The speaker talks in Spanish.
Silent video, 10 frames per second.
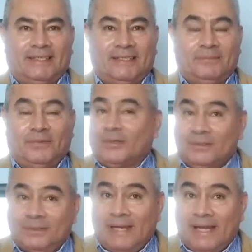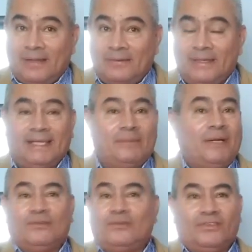Por otro lado, en el
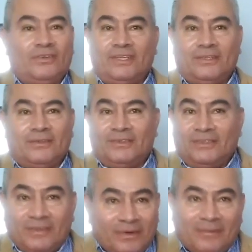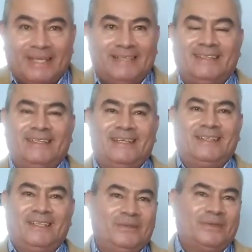pacto histórico no van a tener
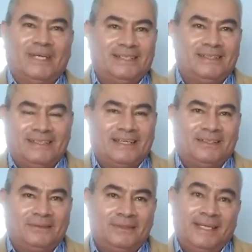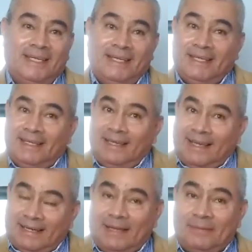ningún candidato.
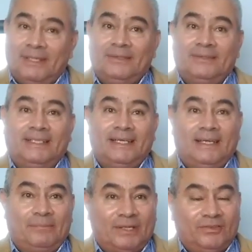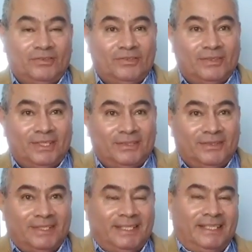La gran mayoría del pacto
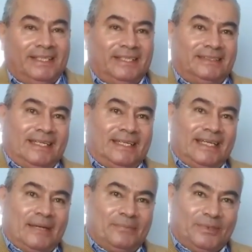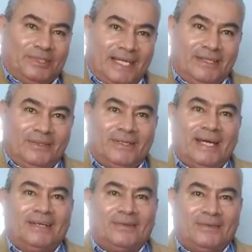histórico estaría apoyando
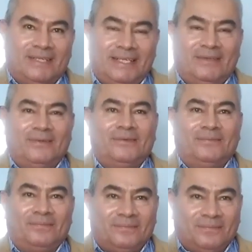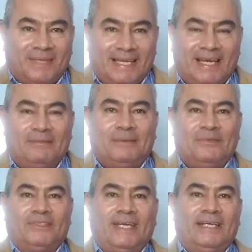a Rodrigo mm, Villalba
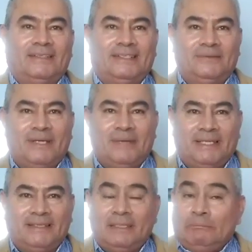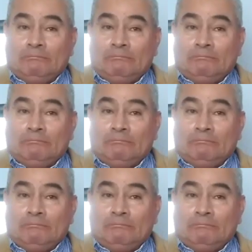Mosquera seguramente